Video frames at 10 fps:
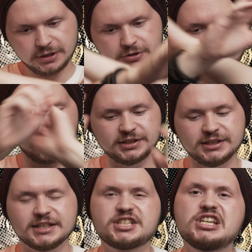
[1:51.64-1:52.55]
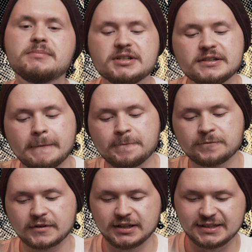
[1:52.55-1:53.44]
kochani, lecimy
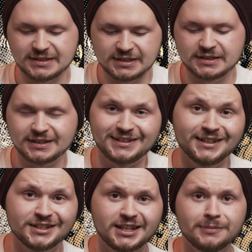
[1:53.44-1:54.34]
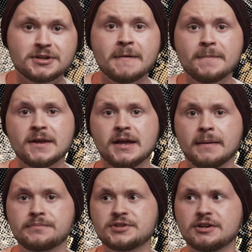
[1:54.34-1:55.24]
z gadżetami.
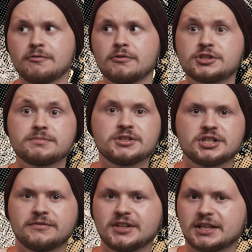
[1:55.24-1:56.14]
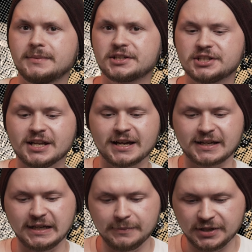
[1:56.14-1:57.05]
Przełączmy się w takim razie na
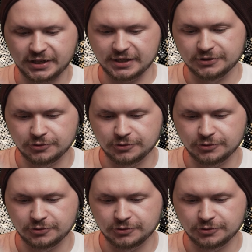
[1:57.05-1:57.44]
kamerkę